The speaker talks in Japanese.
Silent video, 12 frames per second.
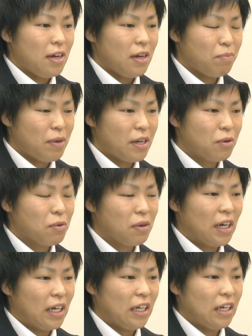やっぱり今
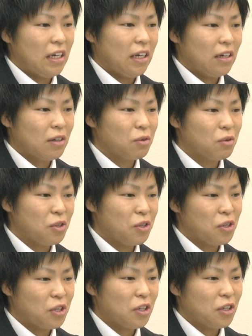回こうい
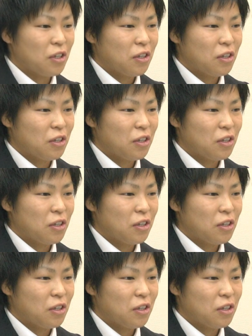う